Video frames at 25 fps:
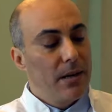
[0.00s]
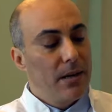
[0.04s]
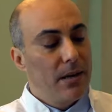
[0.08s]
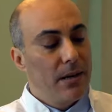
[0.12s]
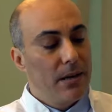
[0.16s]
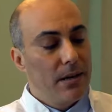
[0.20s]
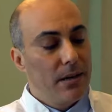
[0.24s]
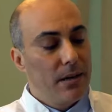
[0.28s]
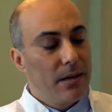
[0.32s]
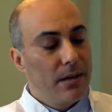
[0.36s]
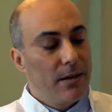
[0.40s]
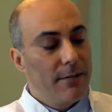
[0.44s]

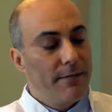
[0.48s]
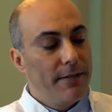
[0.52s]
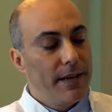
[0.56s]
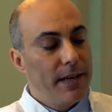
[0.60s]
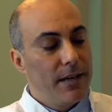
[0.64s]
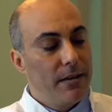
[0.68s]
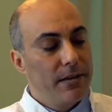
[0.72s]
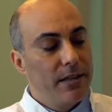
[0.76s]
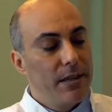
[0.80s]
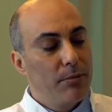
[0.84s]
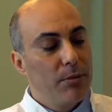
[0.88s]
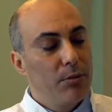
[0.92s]
Ee,
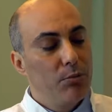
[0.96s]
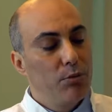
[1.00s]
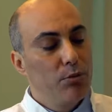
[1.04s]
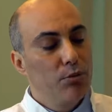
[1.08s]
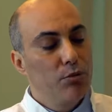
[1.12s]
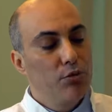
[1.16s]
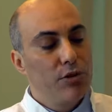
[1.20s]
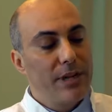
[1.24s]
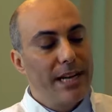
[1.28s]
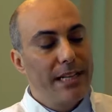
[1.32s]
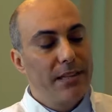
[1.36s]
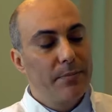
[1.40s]
ve tabii
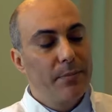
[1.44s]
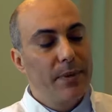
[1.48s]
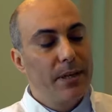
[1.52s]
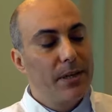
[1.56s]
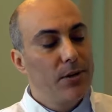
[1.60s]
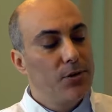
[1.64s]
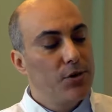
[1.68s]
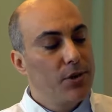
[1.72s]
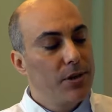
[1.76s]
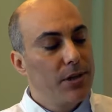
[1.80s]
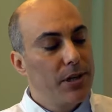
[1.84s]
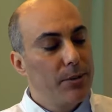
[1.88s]
bunu
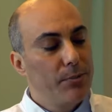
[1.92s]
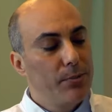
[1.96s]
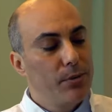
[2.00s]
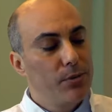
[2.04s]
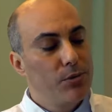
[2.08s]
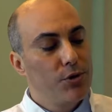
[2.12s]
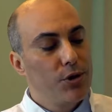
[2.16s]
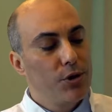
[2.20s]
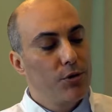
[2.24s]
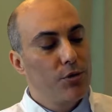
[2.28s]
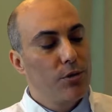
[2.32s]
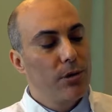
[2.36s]
düzeltmek için
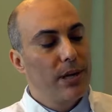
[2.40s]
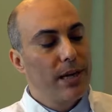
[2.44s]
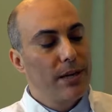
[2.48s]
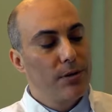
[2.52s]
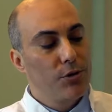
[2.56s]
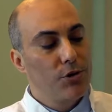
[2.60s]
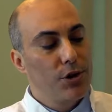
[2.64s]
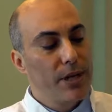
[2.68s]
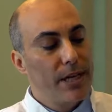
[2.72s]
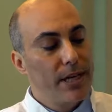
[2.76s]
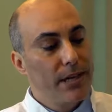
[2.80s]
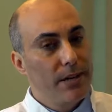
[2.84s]
yapılacak olan
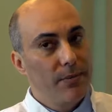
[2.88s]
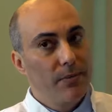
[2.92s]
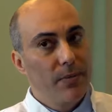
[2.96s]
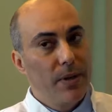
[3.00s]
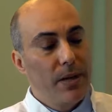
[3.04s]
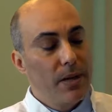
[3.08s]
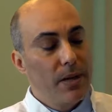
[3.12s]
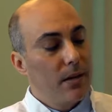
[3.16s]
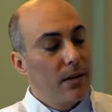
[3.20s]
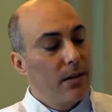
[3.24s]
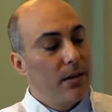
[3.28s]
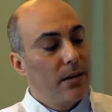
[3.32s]
şey
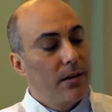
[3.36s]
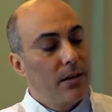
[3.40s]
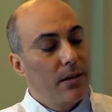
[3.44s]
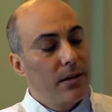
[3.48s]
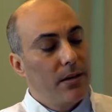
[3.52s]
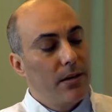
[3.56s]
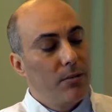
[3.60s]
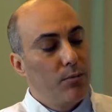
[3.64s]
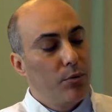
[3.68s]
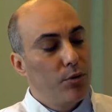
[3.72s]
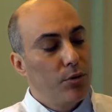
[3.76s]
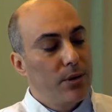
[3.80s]

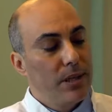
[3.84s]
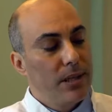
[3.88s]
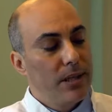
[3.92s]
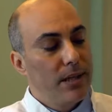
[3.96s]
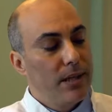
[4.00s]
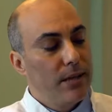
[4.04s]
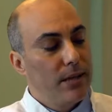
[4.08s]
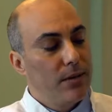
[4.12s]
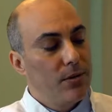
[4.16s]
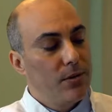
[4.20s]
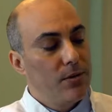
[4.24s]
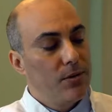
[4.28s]
e,
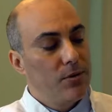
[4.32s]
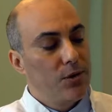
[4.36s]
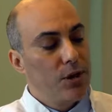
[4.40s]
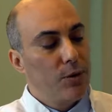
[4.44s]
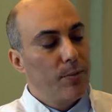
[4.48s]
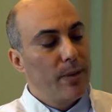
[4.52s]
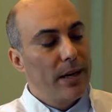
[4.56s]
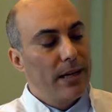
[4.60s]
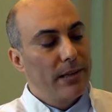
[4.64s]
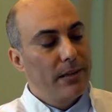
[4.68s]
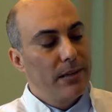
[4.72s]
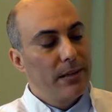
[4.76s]
buradaki
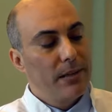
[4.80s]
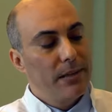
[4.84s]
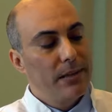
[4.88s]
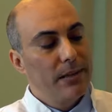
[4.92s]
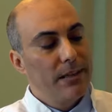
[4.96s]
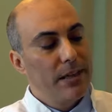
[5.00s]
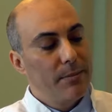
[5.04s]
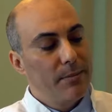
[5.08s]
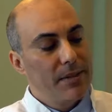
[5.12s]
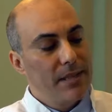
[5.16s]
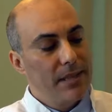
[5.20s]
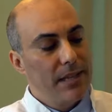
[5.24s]
çapakların
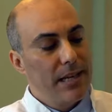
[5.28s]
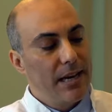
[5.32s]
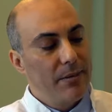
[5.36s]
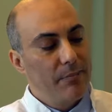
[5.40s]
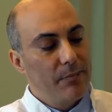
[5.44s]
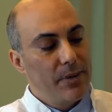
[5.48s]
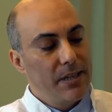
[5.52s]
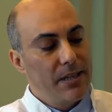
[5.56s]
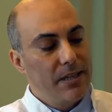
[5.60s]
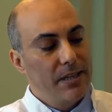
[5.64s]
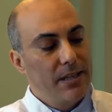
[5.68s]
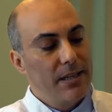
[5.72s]

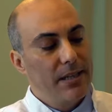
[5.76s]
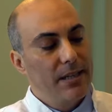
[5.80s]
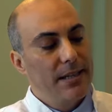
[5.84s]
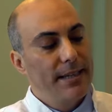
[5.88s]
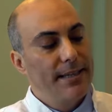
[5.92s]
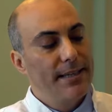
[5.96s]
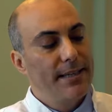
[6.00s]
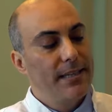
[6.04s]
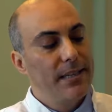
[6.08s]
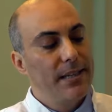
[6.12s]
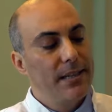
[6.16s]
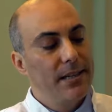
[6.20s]
temizlenmesi,
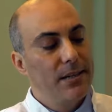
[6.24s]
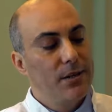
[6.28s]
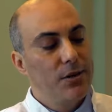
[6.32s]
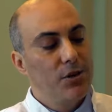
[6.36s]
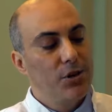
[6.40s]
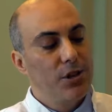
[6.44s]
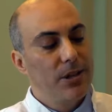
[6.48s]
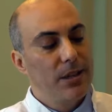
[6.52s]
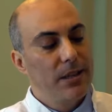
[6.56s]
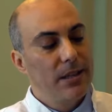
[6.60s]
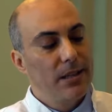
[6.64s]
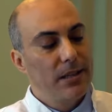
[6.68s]
kistlerin
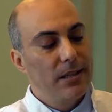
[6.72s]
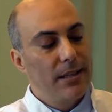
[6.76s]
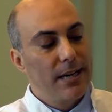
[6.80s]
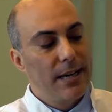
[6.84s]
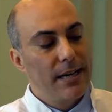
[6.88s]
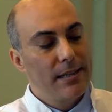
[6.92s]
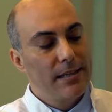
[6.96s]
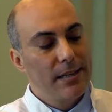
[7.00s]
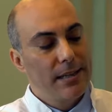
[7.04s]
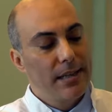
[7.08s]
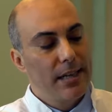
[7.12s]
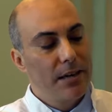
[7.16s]
içinin
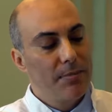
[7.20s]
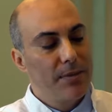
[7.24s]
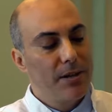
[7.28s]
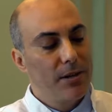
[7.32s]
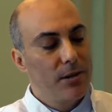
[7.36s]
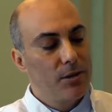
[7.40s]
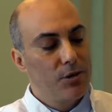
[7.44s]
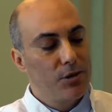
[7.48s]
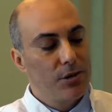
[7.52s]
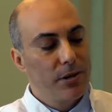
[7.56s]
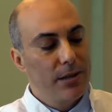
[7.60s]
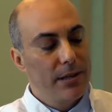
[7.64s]
taze
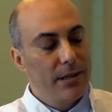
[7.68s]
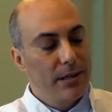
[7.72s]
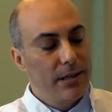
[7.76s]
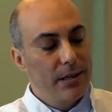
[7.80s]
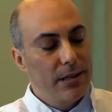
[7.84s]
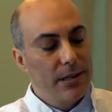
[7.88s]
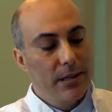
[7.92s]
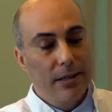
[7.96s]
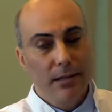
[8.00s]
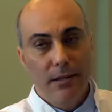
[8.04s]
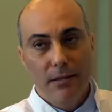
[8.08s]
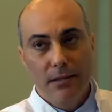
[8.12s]
kemik
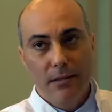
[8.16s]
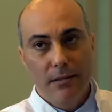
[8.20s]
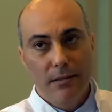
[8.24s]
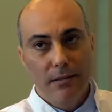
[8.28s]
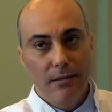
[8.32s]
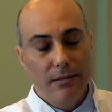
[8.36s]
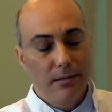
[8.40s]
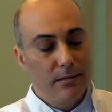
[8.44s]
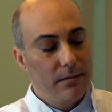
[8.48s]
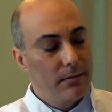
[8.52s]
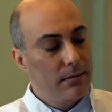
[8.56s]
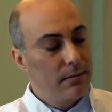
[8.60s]
aşılarıyla
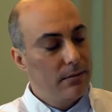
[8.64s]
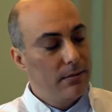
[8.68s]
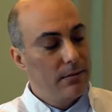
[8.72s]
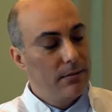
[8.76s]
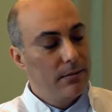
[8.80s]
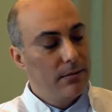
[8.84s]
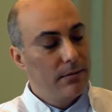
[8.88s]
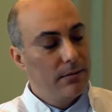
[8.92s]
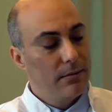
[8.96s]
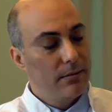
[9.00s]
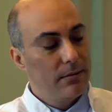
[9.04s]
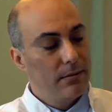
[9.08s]
e,
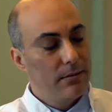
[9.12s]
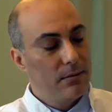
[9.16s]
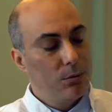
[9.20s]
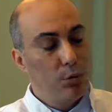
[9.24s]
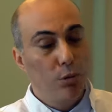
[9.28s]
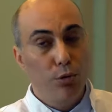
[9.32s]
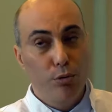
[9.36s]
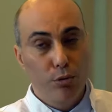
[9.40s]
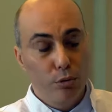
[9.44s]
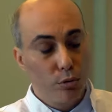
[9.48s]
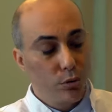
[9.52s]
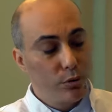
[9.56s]

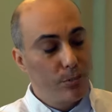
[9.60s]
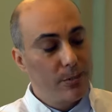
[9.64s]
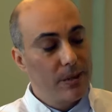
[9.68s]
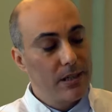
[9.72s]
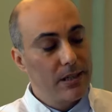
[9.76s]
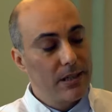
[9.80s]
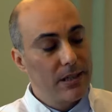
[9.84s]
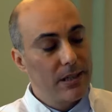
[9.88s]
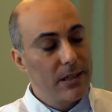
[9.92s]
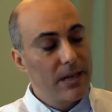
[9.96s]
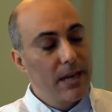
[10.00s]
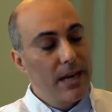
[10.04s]

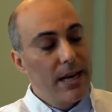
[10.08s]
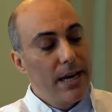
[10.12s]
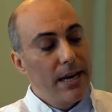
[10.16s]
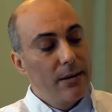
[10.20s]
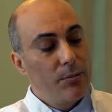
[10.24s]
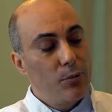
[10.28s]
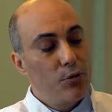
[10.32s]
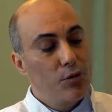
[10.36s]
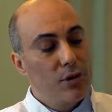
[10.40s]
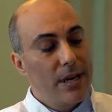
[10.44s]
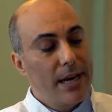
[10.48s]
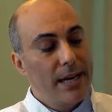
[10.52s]
doldurulması,
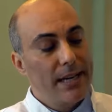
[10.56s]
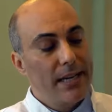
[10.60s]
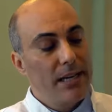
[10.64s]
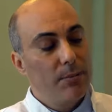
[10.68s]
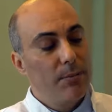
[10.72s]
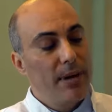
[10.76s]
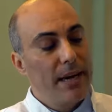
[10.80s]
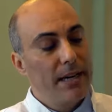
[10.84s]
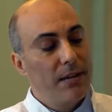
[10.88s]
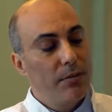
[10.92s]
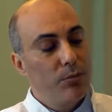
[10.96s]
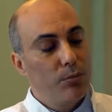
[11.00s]

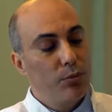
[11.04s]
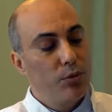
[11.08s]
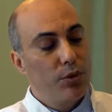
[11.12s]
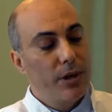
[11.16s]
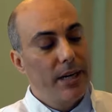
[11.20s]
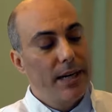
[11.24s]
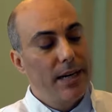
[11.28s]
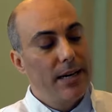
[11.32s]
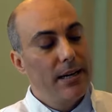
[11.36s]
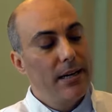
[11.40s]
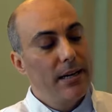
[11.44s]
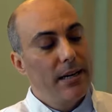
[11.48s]
mütakiben
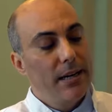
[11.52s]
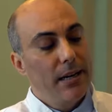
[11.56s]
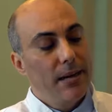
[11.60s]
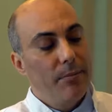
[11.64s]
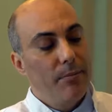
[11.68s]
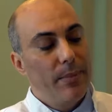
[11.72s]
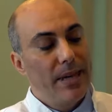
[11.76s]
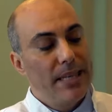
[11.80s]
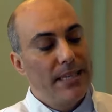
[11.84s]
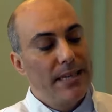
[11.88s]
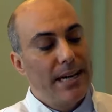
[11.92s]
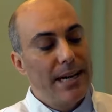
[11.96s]
buraya
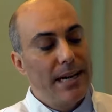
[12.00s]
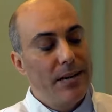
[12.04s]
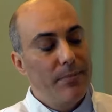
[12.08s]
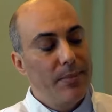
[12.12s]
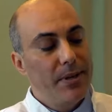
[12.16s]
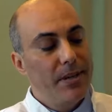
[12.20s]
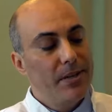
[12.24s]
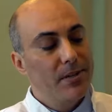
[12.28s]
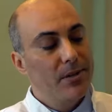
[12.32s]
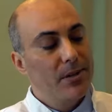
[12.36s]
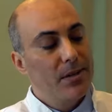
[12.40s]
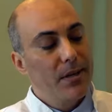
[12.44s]
metal
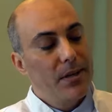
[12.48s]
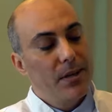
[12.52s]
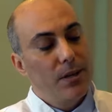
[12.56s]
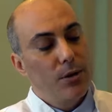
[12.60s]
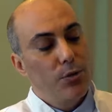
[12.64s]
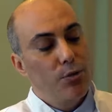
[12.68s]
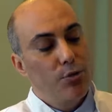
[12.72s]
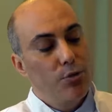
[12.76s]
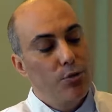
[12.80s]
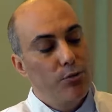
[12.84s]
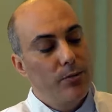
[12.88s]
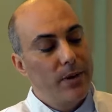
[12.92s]
bir
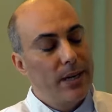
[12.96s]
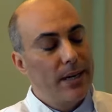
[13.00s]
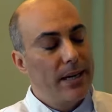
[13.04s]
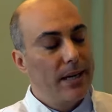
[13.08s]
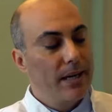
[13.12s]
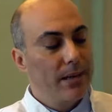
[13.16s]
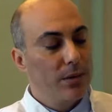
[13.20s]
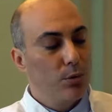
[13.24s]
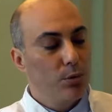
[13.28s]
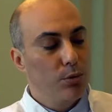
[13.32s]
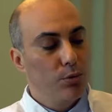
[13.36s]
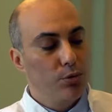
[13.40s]

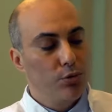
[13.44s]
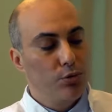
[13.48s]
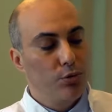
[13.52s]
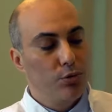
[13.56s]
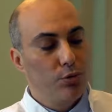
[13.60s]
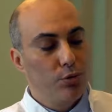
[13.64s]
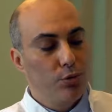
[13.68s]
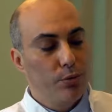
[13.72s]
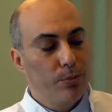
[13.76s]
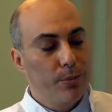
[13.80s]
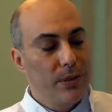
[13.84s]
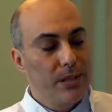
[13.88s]
yuva
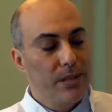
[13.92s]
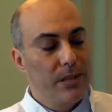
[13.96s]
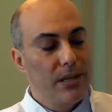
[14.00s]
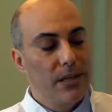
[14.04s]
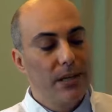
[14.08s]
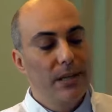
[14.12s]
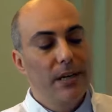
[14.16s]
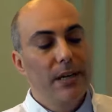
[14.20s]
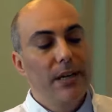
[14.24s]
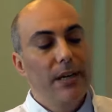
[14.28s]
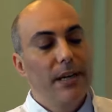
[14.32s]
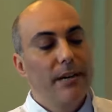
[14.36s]

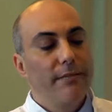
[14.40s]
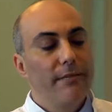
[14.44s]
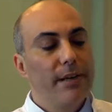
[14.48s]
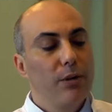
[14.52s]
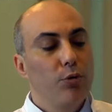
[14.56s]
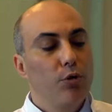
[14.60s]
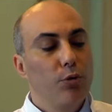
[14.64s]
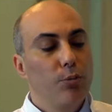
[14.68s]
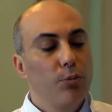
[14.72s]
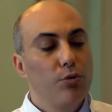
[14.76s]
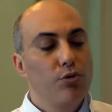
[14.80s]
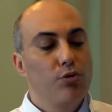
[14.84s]
oluşturulması
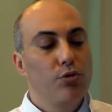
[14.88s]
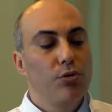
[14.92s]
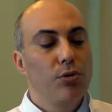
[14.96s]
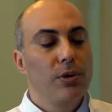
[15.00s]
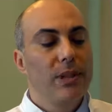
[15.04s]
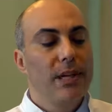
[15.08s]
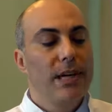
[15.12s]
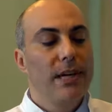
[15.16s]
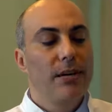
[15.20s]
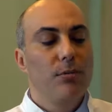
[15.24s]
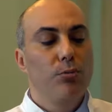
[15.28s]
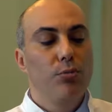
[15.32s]
ve
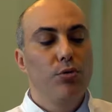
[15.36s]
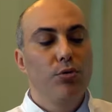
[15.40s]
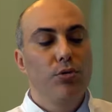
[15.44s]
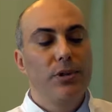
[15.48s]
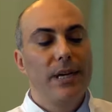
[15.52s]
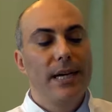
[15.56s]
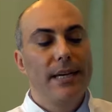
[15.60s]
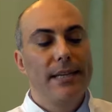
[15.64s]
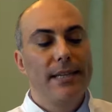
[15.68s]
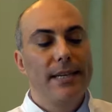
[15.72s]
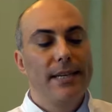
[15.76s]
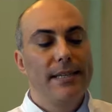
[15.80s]
topuzun da
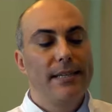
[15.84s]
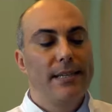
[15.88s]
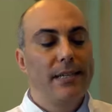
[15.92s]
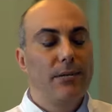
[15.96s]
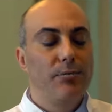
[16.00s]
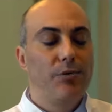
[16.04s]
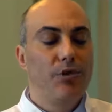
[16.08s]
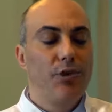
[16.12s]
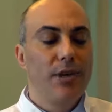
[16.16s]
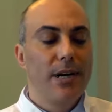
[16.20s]
buradan kesilip